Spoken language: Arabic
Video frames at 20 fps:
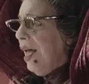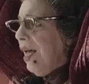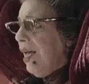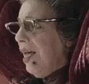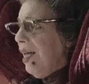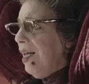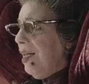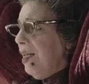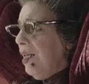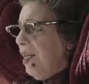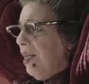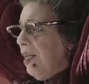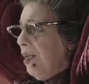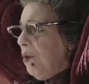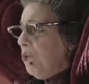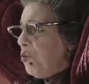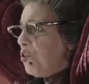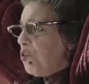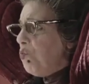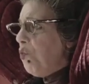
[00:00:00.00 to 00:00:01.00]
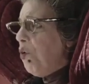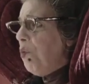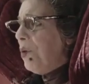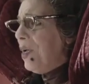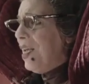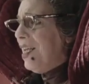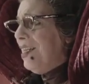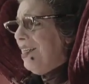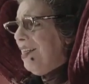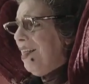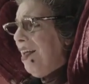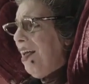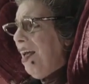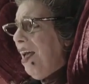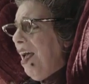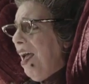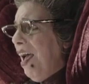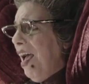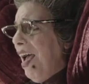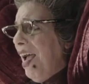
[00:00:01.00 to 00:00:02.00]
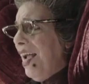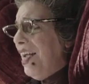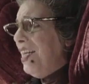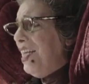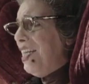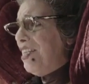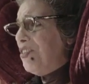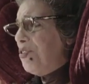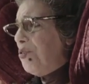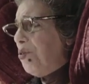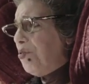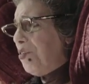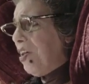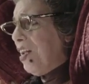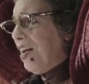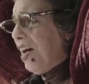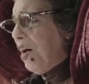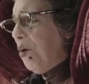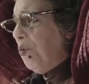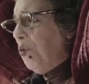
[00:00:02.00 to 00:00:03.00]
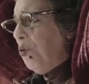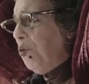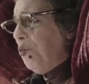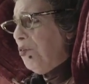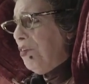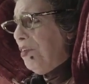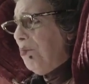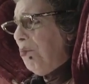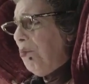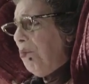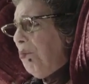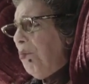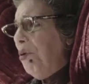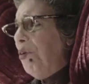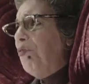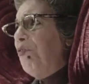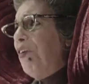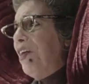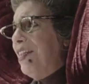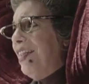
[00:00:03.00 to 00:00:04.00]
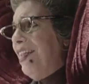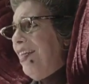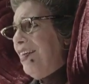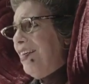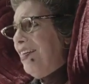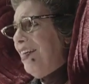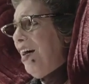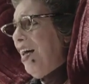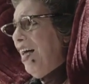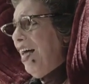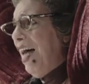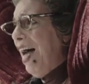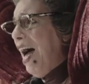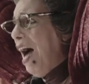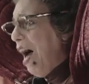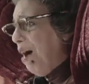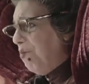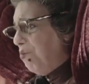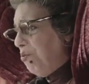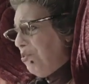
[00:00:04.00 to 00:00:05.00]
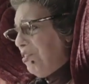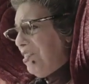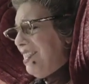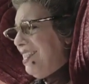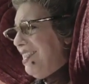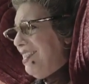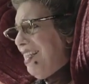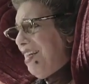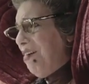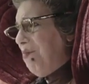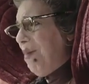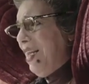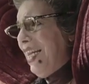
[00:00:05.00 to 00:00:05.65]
لا مش ممكن الا السلطان قوله من فضلك ابوس ايدك